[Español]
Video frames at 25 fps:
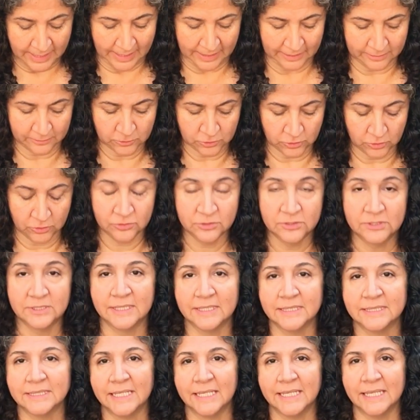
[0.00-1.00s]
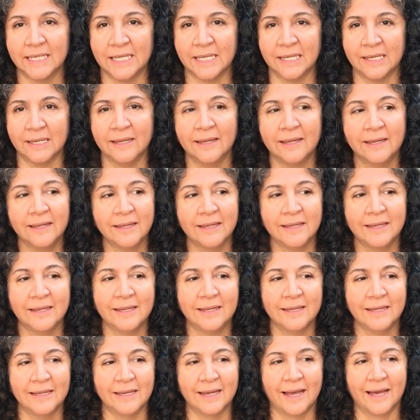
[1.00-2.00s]
entonces eh,
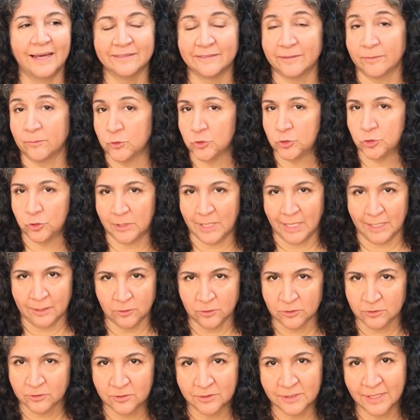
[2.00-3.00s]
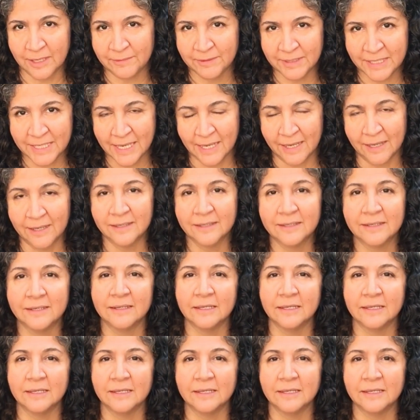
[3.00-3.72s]
hace mucho calor todavía.